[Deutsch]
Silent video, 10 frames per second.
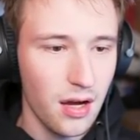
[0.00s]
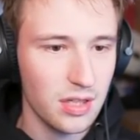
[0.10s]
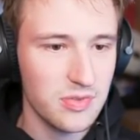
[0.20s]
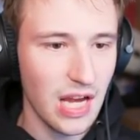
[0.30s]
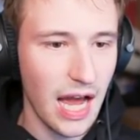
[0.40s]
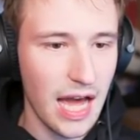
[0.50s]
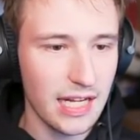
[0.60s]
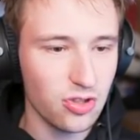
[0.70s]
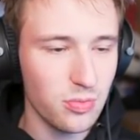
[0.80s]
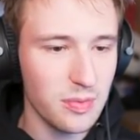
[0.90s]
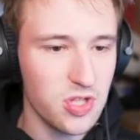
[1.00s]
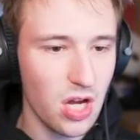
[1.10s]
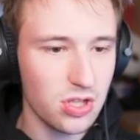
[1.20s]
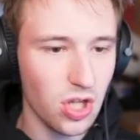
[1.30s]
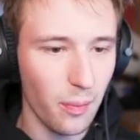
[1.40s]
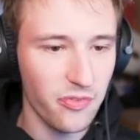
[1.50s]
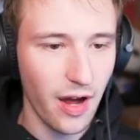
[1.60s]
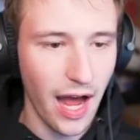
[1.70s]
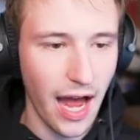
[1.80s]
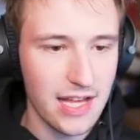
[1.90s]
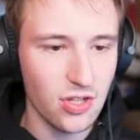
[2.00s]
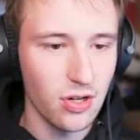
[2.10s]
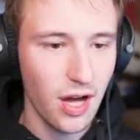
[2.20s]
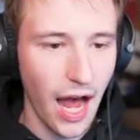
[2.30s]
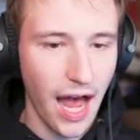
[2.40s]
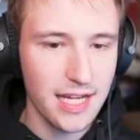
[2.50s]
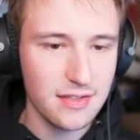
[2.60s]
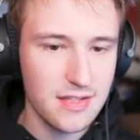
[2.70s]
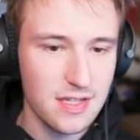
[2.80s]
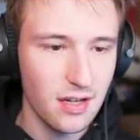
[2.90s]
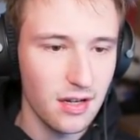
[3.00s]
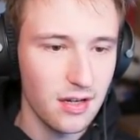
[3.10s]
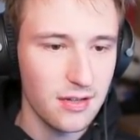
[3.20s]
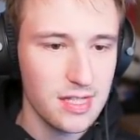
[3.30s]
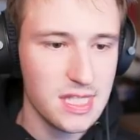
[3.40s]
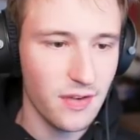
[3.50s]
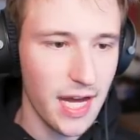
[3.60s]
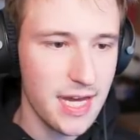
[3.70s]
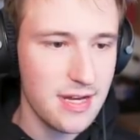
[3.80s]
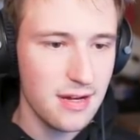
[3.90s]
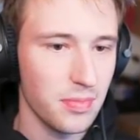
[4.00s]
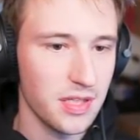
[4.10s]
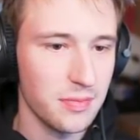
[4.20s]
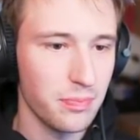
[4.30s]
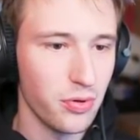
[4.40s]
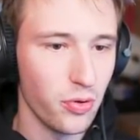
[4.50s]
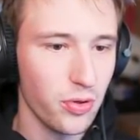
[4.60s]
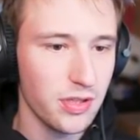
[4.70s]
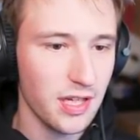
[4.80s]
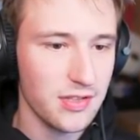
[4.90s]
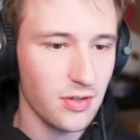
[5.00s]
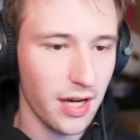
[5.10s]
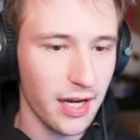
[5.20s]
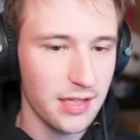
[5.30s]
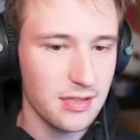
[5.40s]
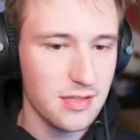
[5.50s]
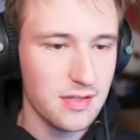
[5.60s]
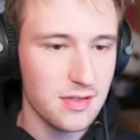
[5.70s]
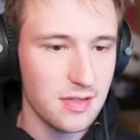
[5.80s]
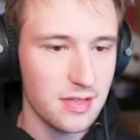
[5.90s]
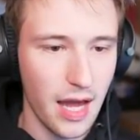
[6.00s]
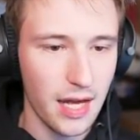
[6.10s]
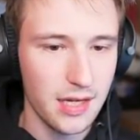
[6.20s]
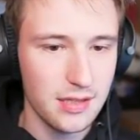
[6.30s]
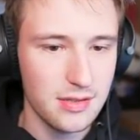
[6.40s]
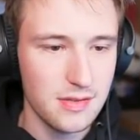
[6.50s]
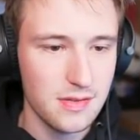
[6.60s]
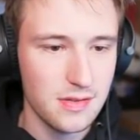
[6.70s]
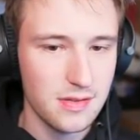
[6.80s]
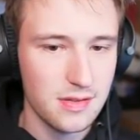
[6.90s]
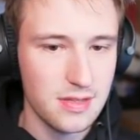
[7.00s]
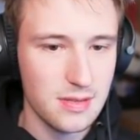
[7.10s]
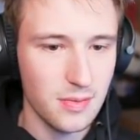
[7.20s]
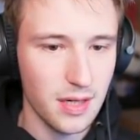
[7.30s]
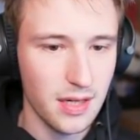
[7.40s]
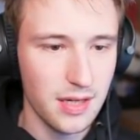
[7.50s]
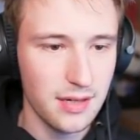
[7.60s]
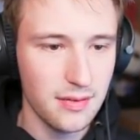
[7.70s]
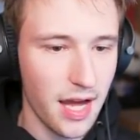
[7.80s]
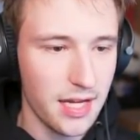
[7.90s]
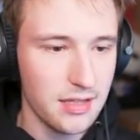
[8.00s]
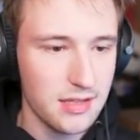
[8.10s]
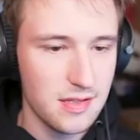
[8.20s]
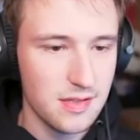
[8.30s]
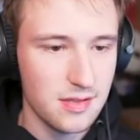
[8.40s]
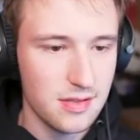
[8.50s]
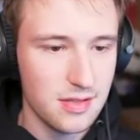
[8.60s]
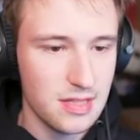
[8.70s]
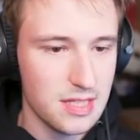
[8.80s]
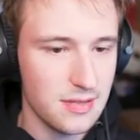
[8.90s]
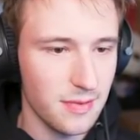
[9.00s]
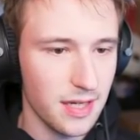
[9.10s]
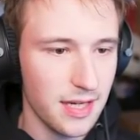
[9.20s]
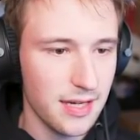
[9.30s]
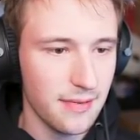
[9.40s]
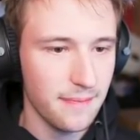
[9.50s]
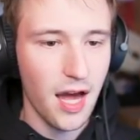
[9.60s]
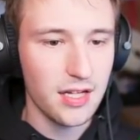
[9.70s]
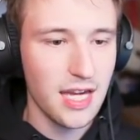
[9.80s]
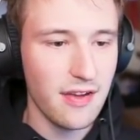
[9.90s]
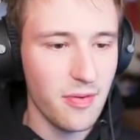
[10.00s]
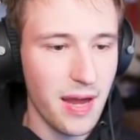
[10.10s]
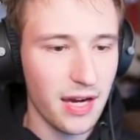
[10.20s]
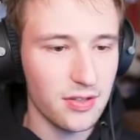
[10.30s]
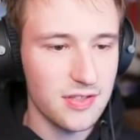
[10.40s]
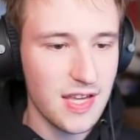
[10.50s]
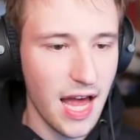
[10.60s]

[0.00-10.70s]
Gibt's hier... Ah, da drüben gibt's noch einen Knopf. Also, eins, zwei. Bin ich blöd? Also, eins, eins, zwei, eins, zwei. Okay, wir merken uns.